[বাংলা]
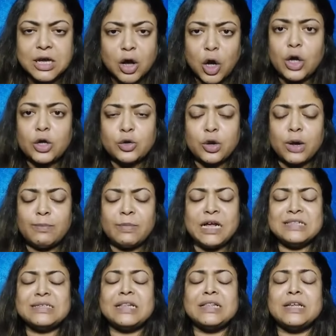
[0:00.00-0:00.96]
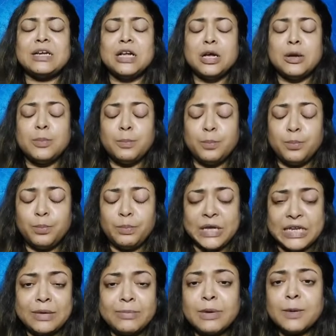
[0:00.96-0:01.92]
হয়তো আমরা যাদের
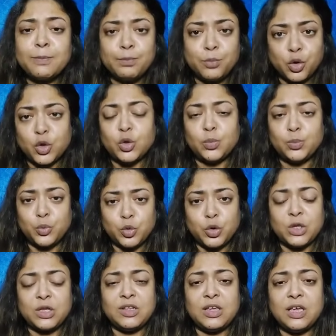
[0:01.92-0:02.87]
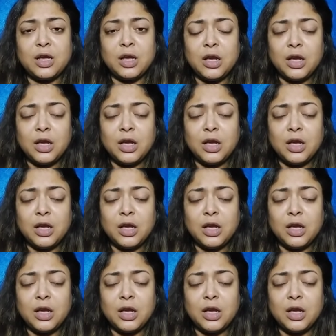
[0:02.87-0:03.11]
মিনিমাম বোধ বুদ্ধি